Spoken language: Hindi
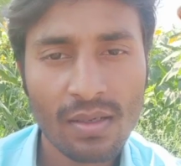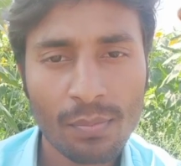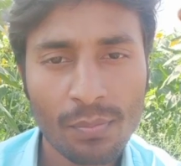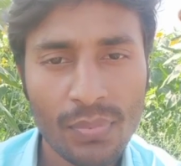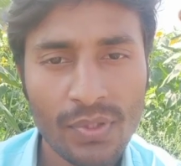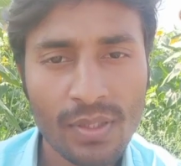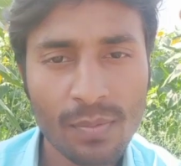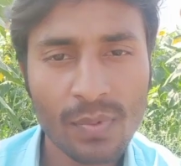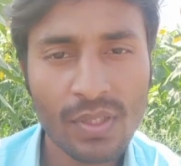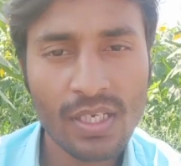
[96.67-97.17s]

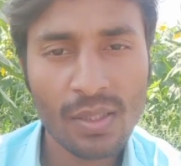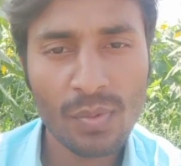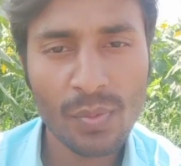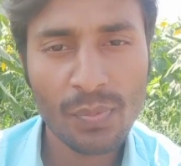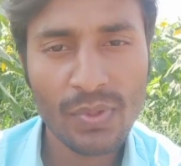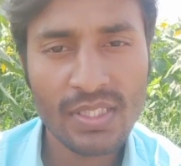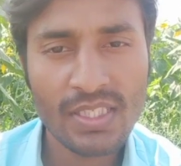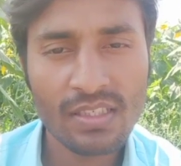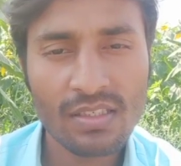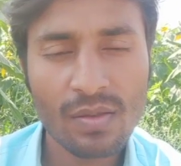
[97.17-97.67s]
पी केयर में
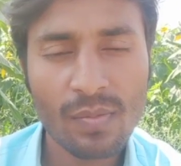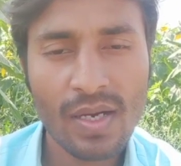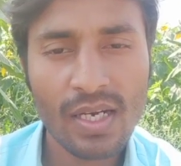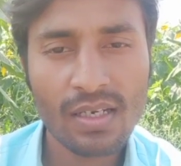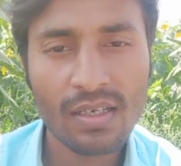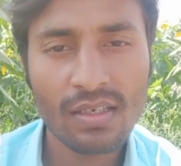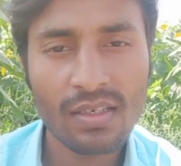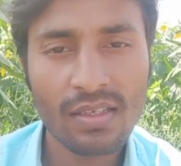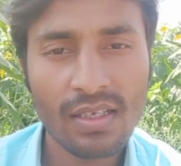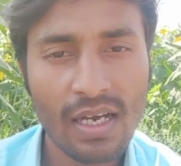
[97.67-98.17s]
पैसे जमा
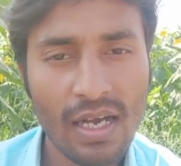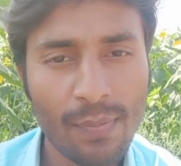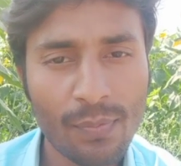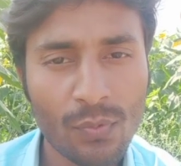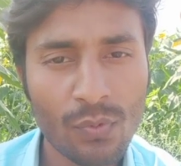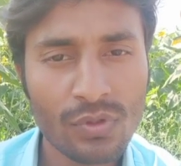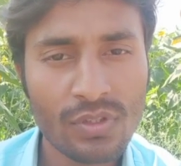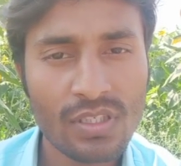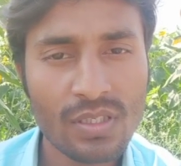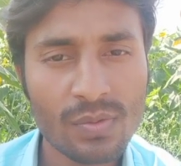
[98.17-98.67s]
करने
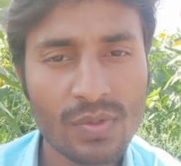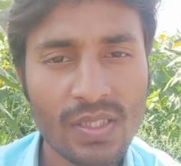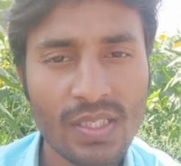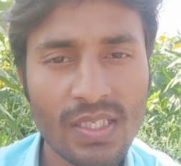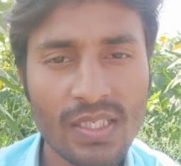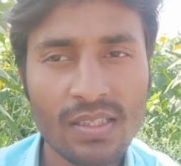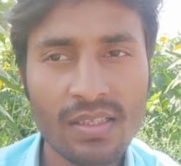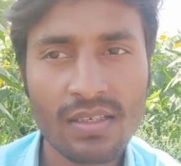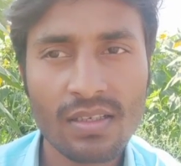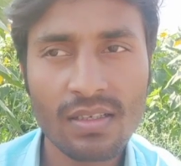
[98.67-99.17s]
आपको जेब से नहीं
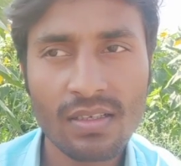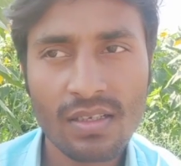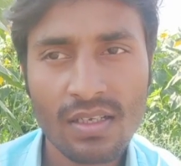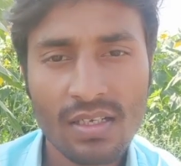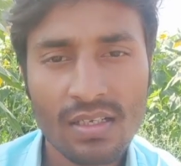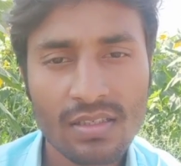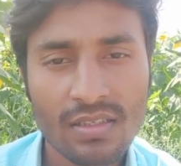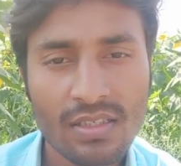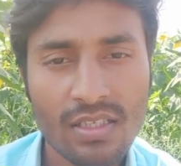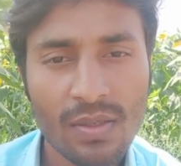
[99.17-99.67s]
देने हैं
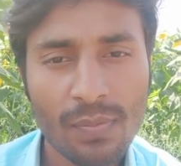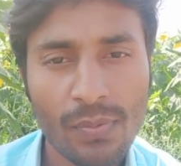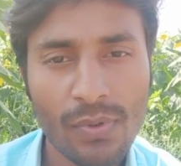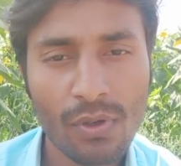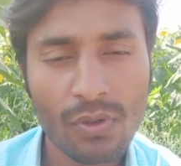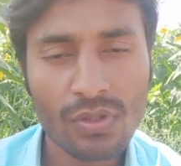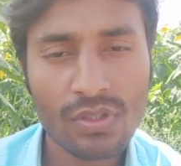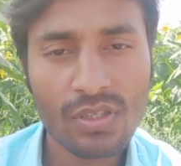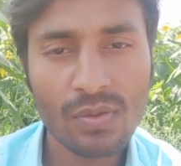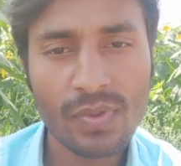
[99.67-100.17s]
सिर्फ
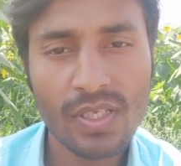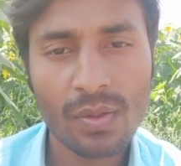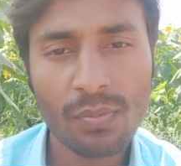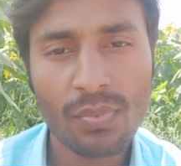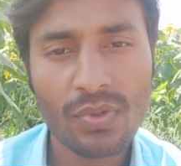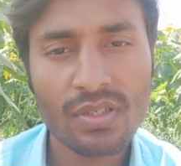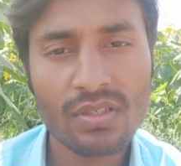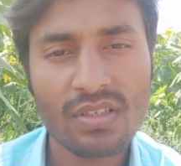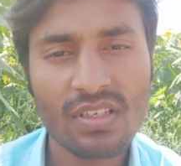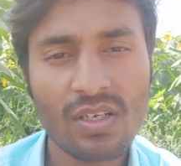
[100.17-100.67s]
और सिर्फ एक
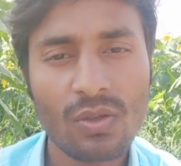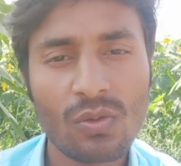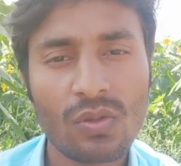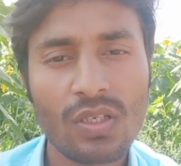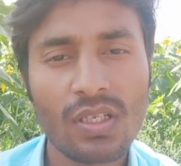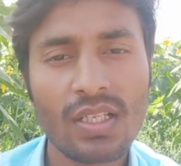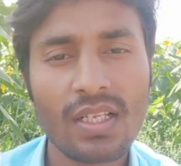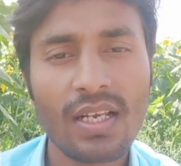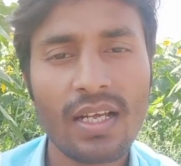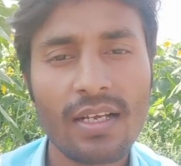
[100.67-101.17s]
प्रश्न का
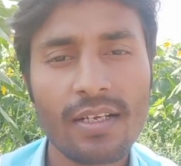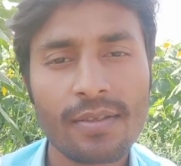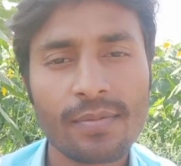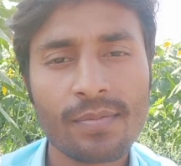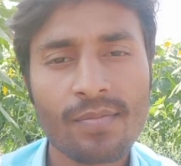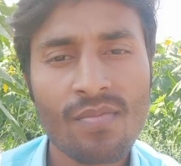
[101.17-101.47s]
उत्तर देना है